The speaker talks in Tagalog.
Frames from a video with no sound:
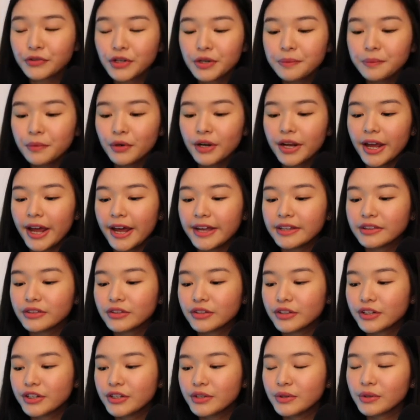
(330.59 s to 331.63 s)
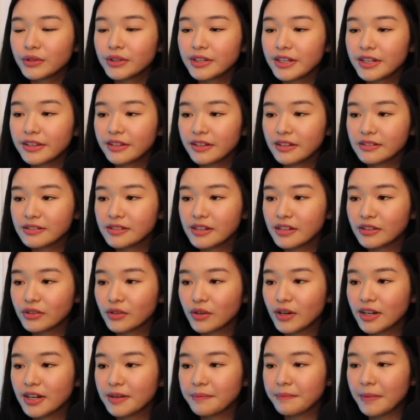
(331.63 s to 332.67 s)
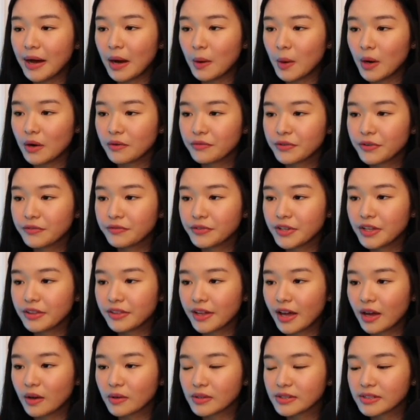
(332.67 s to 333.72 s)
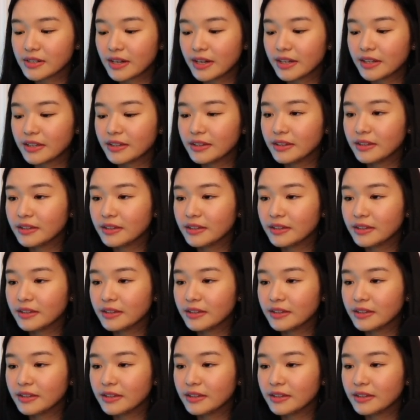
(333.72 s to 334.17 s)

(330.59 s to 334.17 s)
Then mo enter yung details dito. Halimbawa, 50,000.